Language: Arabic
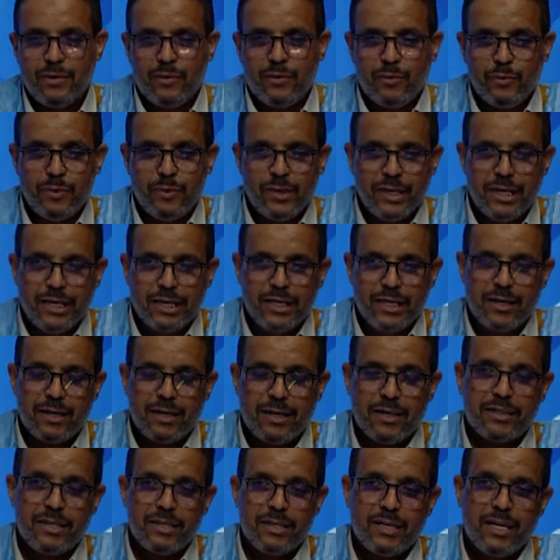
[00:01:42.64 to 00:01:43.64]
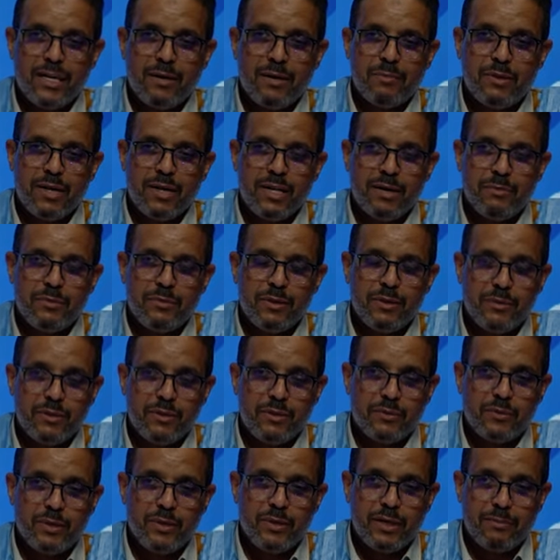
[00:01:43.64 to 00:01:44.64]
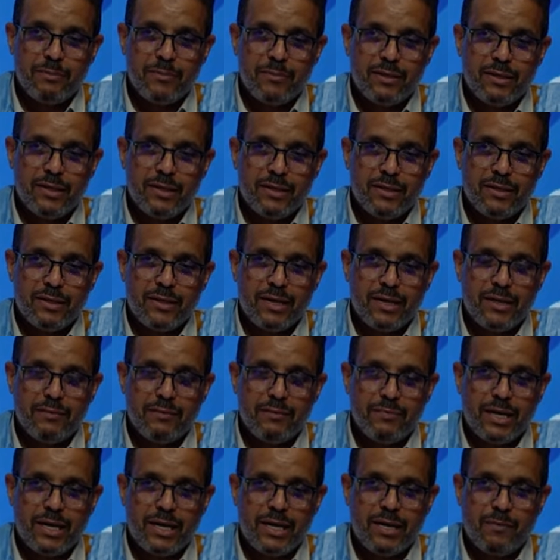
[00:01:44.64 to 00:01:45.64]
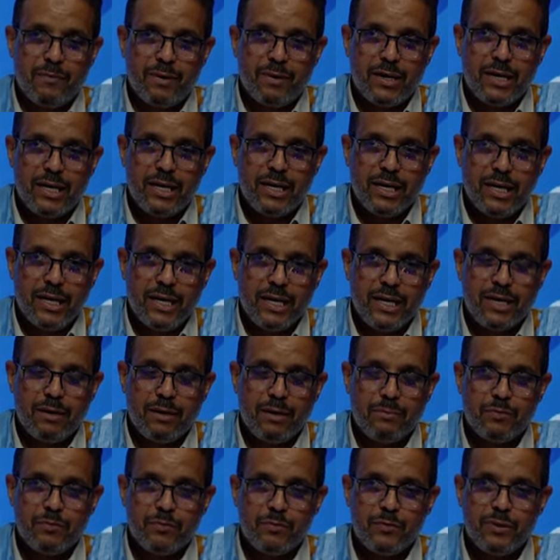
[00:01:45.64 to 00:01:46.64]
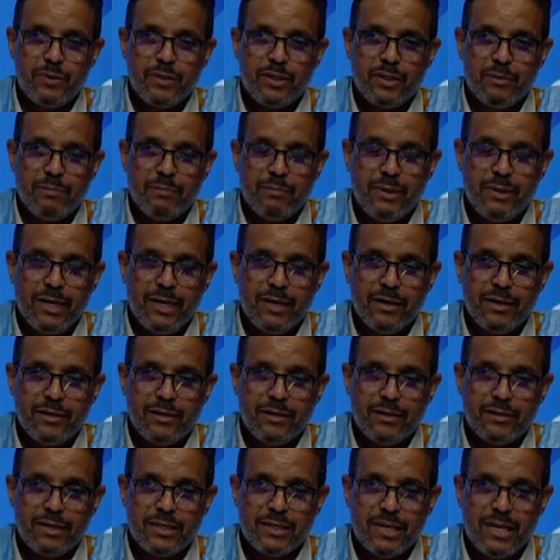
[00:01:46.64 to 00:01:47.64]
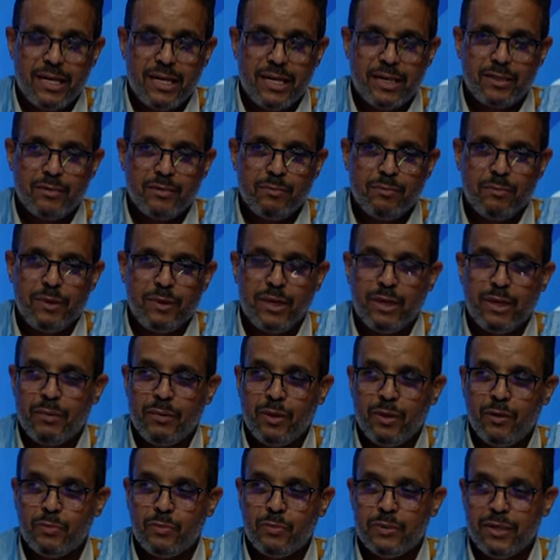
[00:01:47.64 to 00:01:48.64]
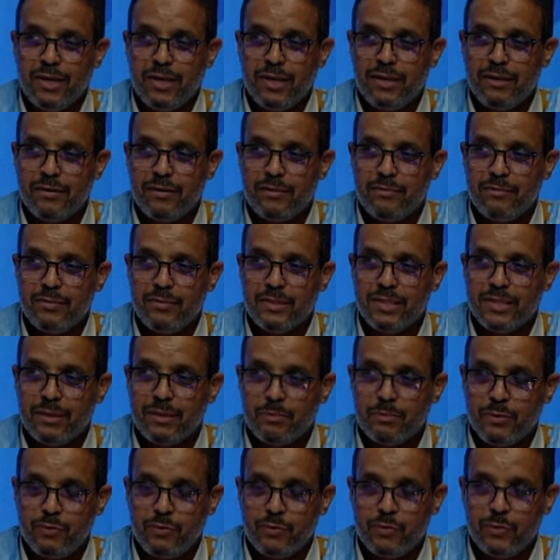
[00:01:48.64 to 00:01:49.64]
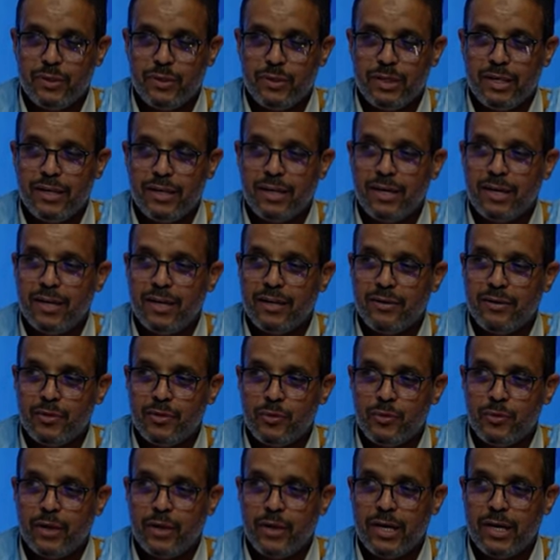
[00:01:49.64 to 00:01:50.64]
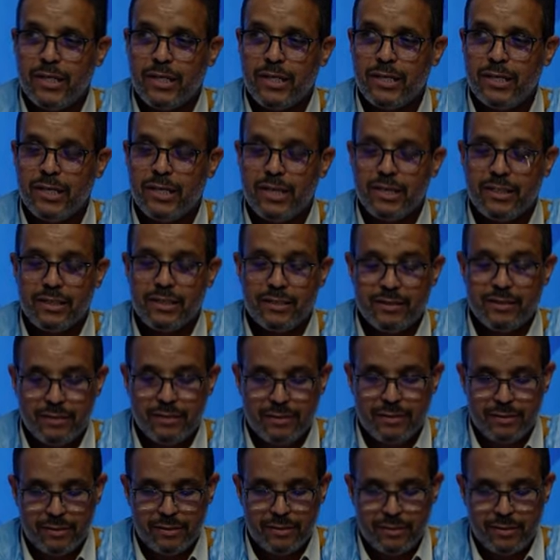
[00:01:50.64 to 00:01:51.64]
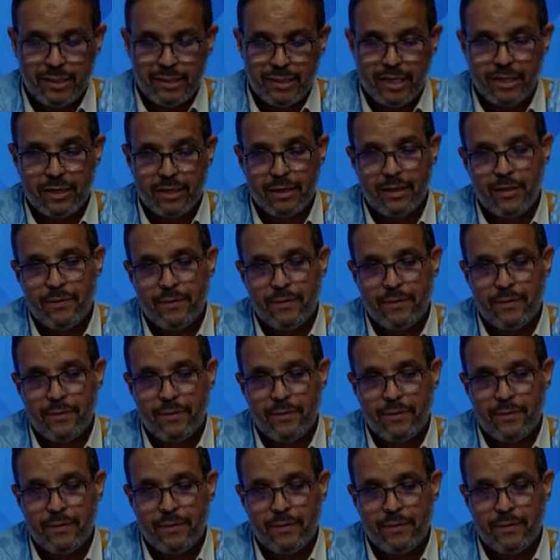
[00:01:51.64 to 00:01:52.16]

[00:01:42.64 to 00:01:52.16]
وياك يخلق تكامل لابد ان يكون هم هذا الفراق والله هذه الحلقه المفقوده بين تخاطب بين المنظومتين ما زالت مفقوده يلا نشوف اليه قاعده تتحقق.